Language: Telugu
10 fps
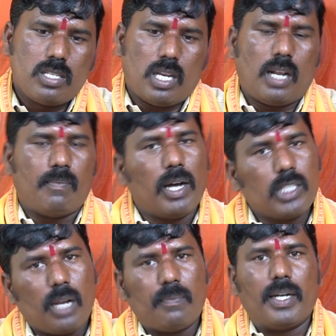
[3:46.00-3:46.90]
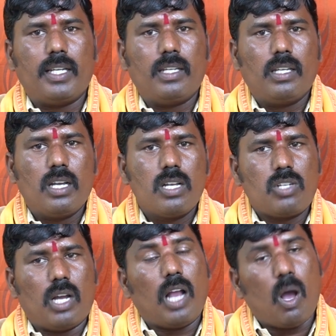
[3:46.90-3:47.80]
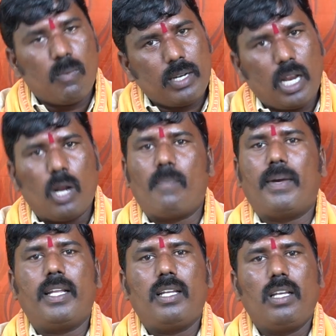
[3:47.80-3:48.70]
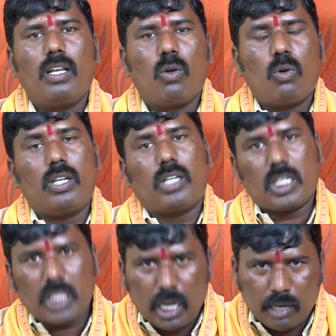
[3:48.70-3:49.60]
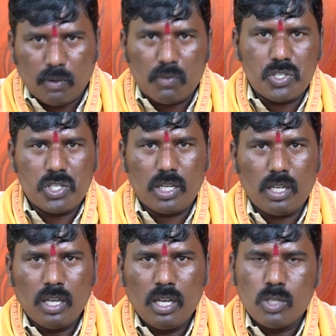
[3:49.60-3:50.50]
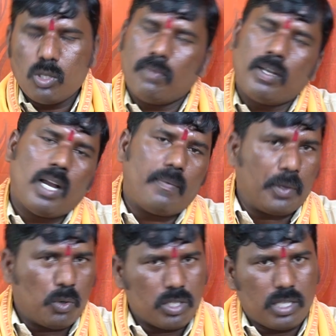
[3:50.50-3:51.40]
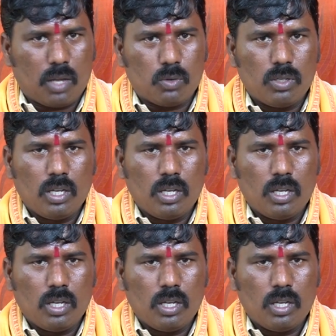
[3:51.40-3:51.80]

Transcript: చాలా బాధలు పడి చాలా అవమానాలు పడి కొన్ని కష్టాలు అనుభవించి సులభంగా పైకి వస్తారు